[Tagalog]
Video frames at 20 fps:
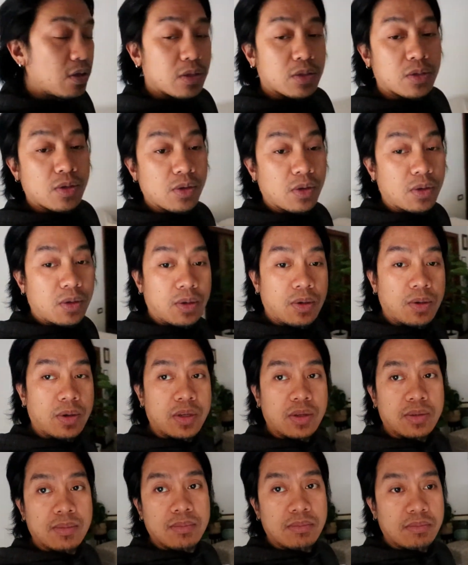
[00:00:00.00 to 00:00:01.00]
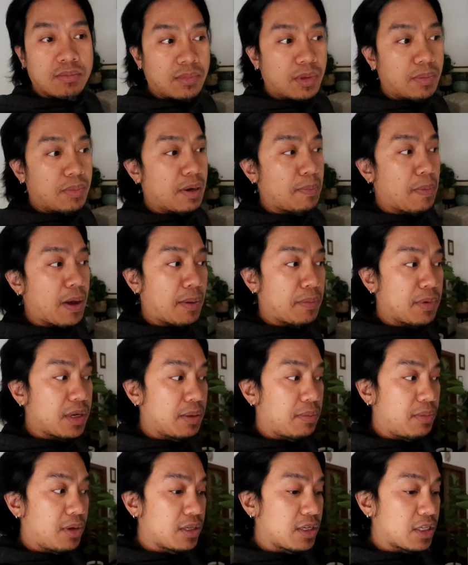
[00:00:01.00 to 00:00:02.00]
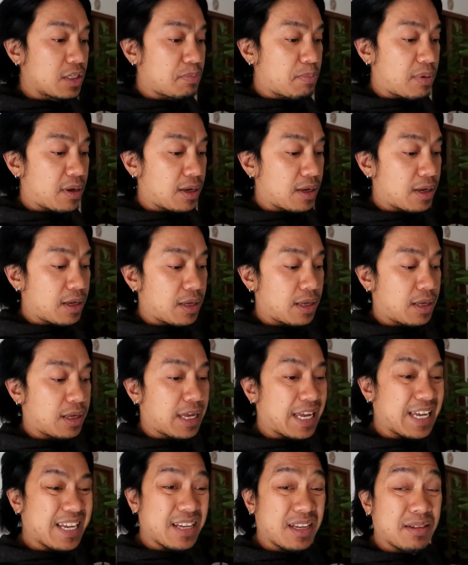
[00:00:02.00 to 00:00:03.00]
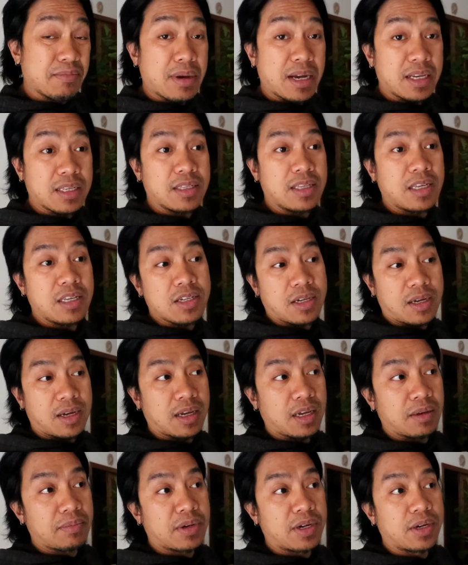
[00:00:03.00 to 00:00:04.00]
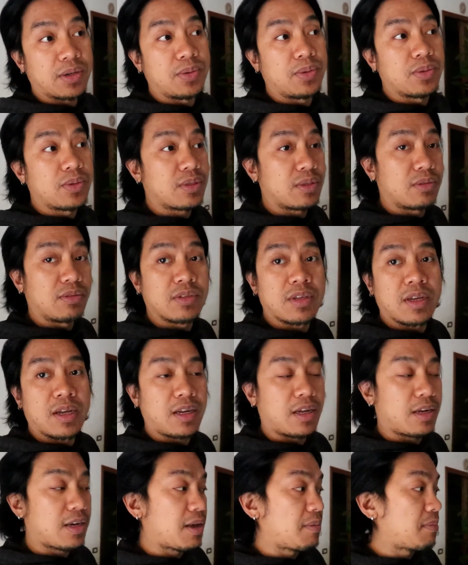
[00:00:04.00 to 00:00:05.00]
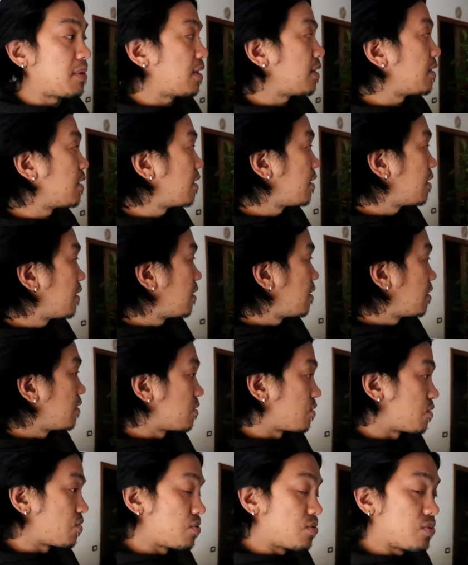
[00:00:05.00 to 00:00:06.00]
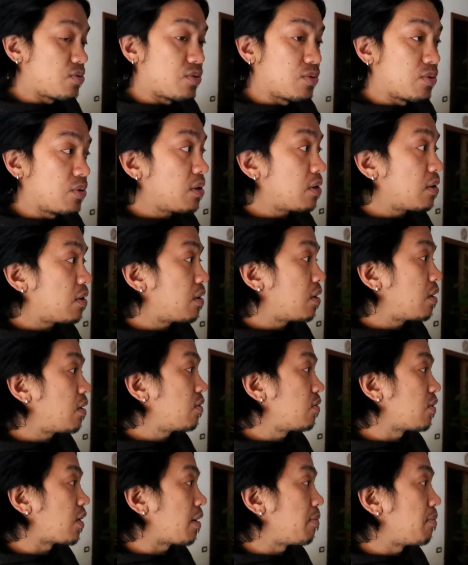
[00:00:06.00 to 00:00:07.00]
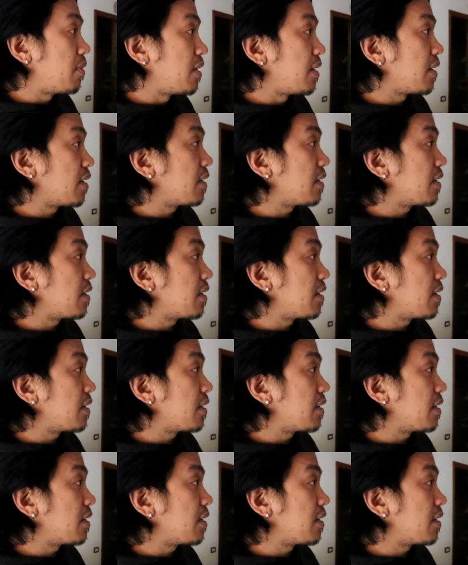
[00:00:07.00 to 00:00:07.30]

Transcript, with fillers: So, ayun, bibili pa kami ni Mrs. pang kay Basti, tsaka kay Marcus, sa anak namin. So, oh, nakabili na.